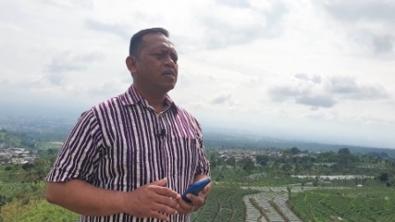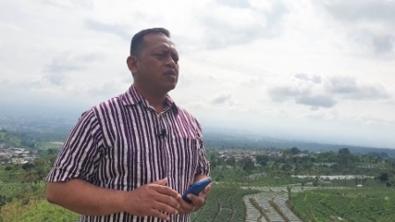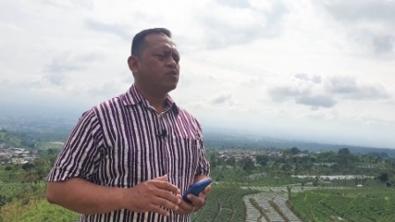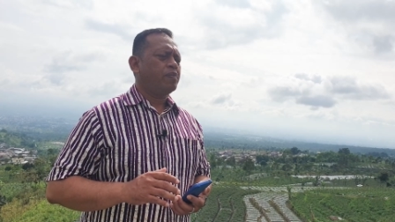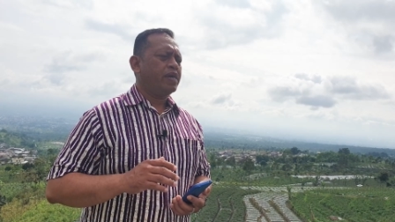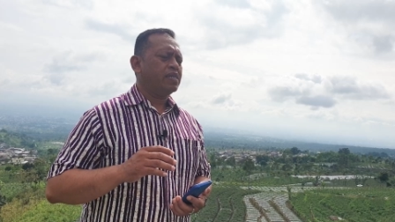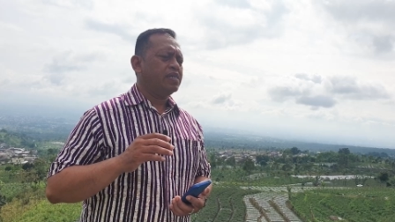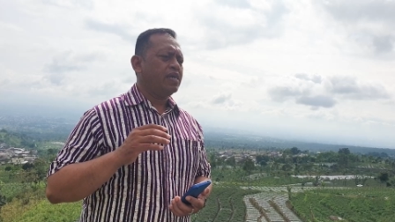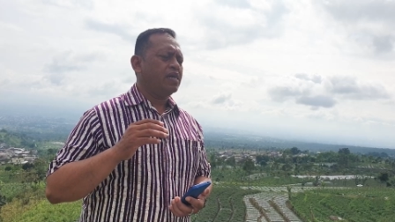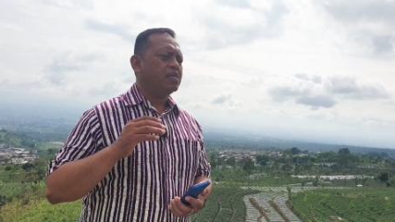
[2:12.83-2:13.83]
supaya
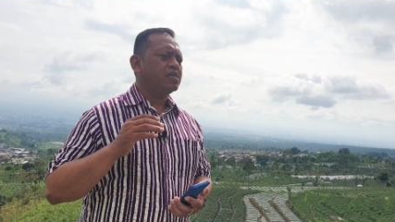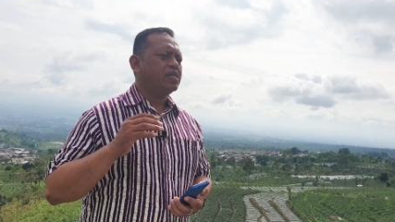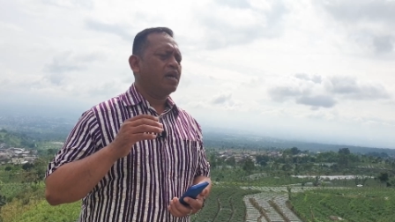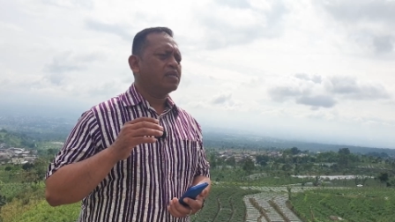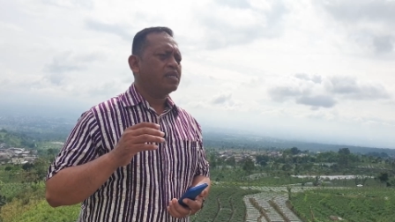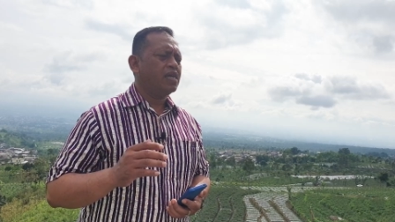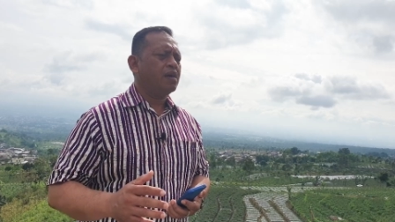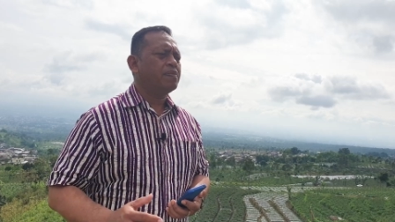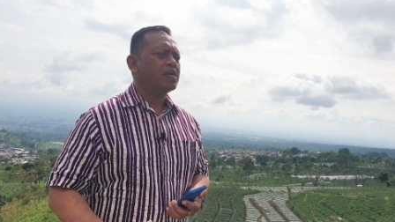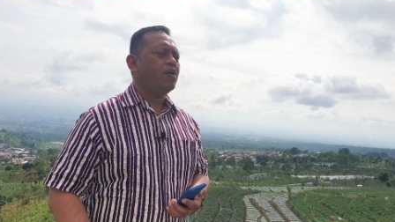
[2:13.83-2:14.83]
tidak dia tidak
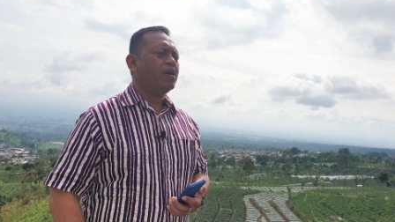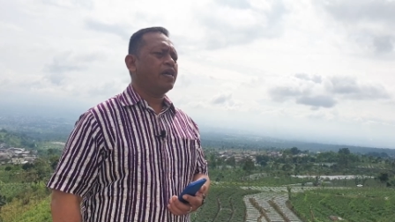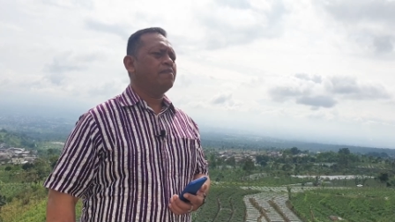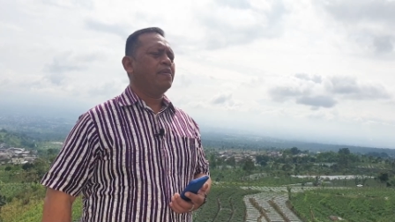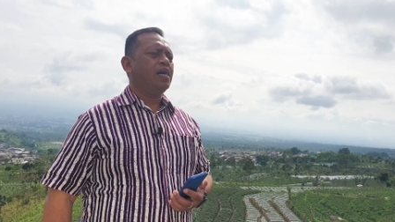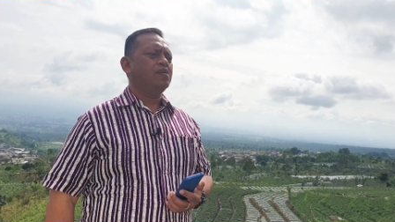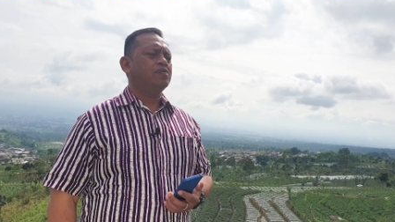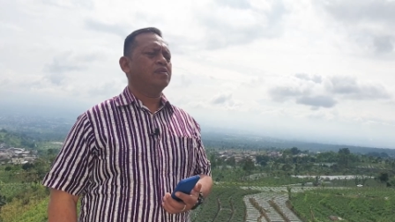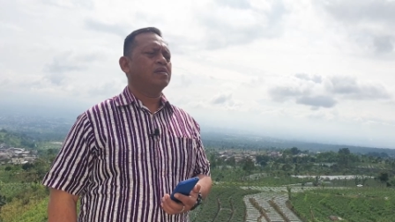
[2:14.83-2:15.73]
beroleh malu